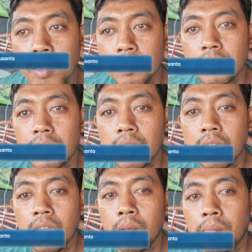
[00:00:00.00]
parkir di mana?
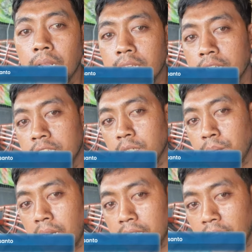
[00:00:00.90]
Parkir di
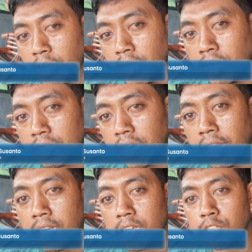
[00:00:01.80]
sebelahnya
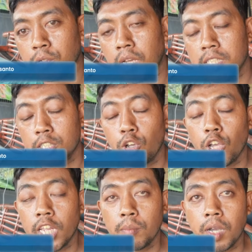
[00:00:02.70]
trailer itu, Pak.
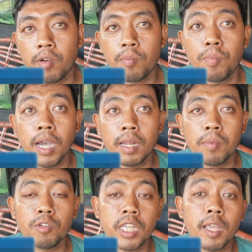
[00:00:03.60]
Setoring, oh. bawa ban,
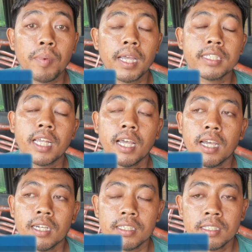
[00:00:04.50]
mau saya pasang.
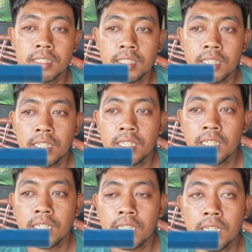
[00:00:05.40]
Oh. oh. Dan
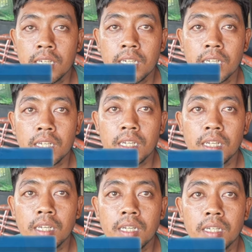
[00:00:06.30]
posisi sampai?
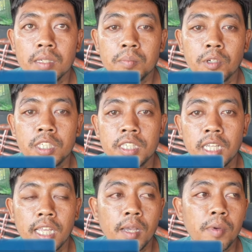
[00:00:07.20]
Posisi
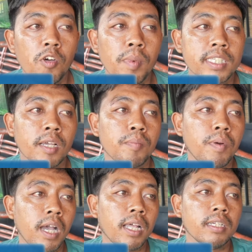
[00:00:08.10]
saya mau pasang
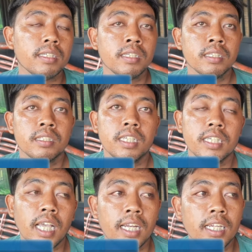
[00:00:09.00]
ban oh, oh. di
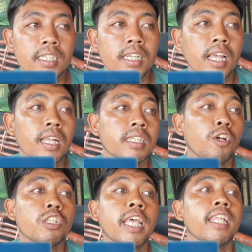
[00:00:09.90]
kanan
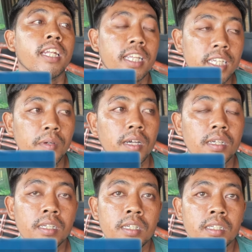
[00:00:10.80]
kontainer ini, Pak.
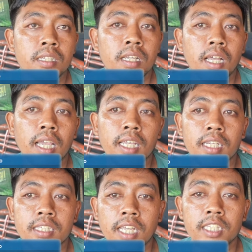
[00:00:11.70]

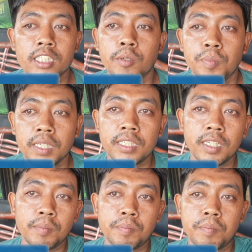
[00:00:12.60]
Akhirnya saya terjepit
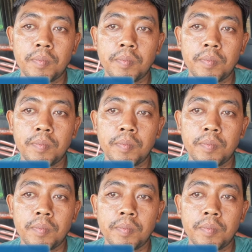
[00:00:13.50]
di